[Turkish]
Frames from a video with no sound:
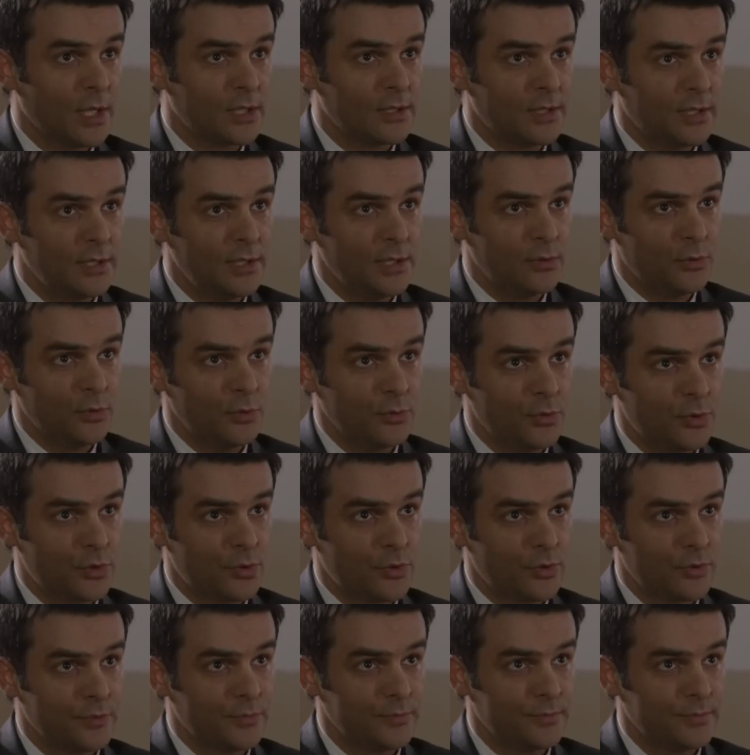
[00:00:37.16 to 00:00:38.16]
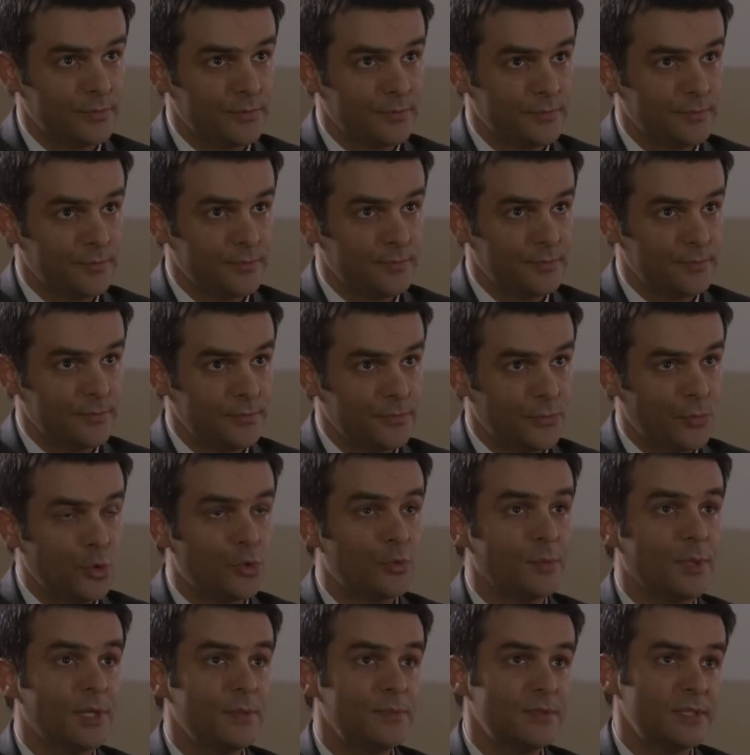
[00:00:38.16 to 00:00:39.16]
kulaklarıyla duymuş.
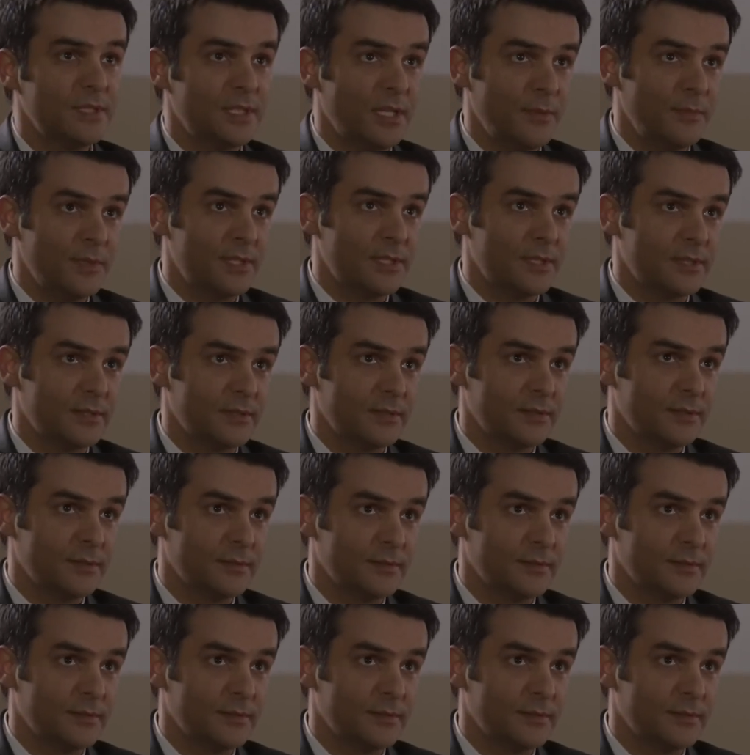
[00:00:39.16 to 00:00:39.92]
Düşmanımsın demişsin.